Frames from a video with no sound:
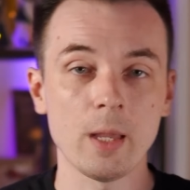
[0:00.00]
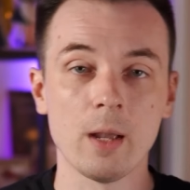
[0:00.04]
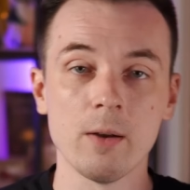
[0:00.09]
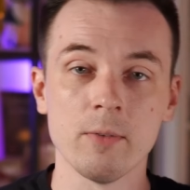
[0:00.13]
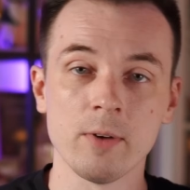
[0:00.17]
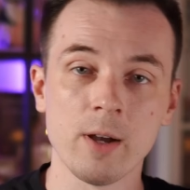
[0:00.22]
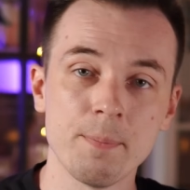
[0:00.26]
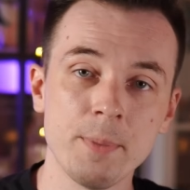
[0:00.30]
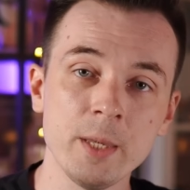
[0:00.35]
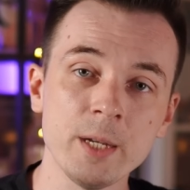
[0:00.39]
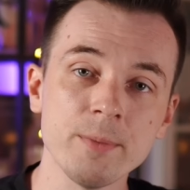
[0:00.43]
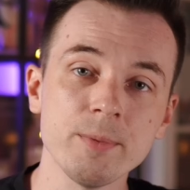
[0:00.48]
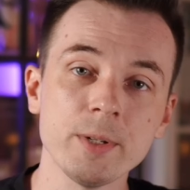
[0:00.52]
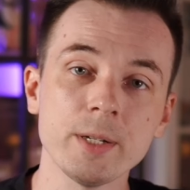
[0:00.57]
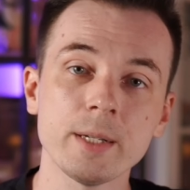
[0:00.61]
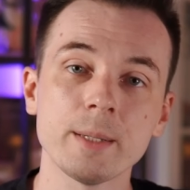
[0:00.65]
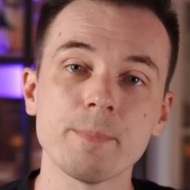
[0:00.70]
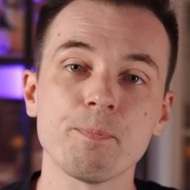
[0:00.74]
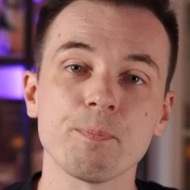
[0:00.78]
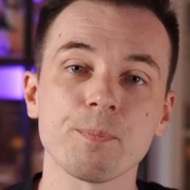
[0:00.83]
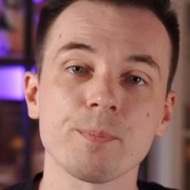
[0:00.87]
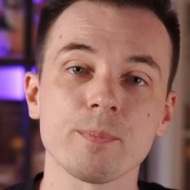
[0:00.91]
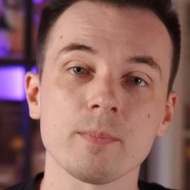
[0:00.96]

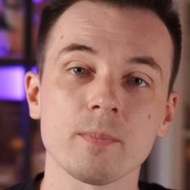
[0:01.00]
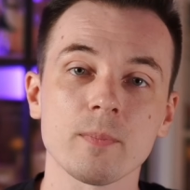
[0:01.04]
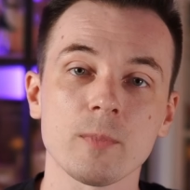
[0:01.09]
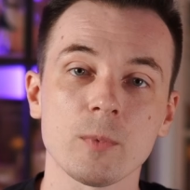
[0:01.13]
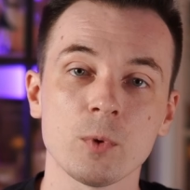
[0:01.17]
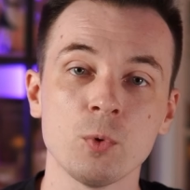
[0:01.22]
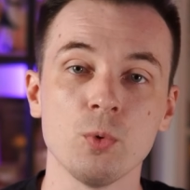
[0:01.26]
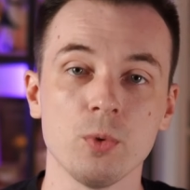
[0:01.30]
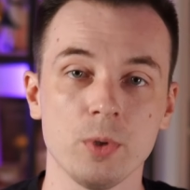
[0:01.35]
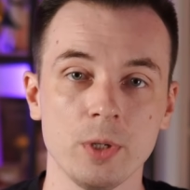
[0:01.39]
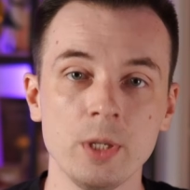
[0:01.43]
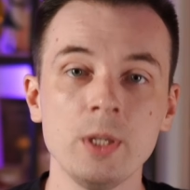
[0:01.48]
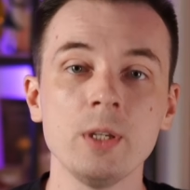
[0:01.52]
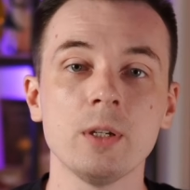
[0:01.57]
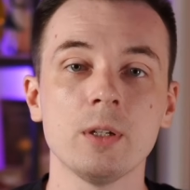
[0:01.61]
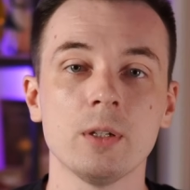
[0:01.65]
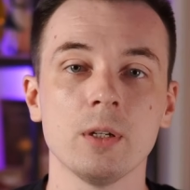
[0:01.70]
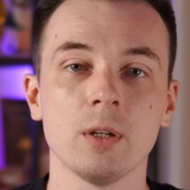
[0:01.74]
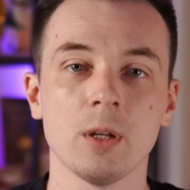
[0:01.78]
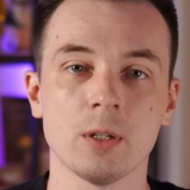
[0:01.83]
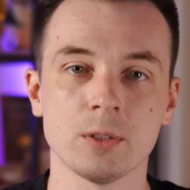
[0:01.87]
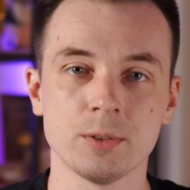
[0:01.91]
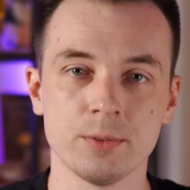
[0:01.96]
Во-первых, ну,
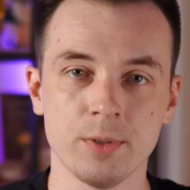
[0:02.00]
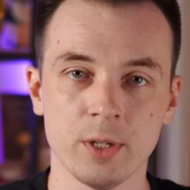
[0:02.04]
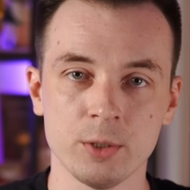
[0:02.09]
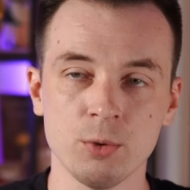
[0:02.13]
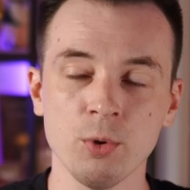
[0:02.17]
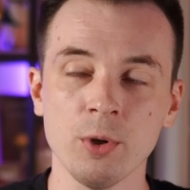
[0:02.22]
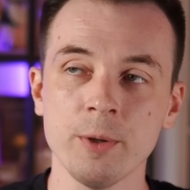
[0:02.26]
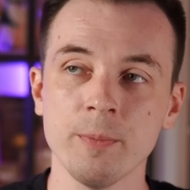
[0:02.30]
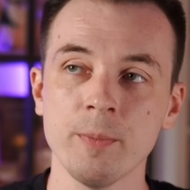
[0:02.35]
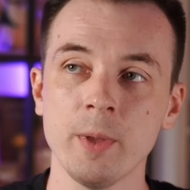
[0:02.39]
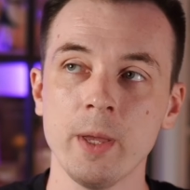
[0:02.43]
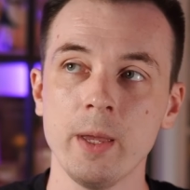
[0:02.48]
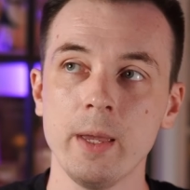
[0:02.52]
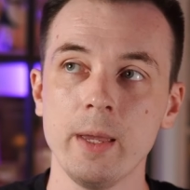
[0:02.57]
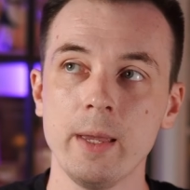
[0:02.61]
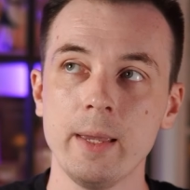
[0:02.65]
их э, клавиатуры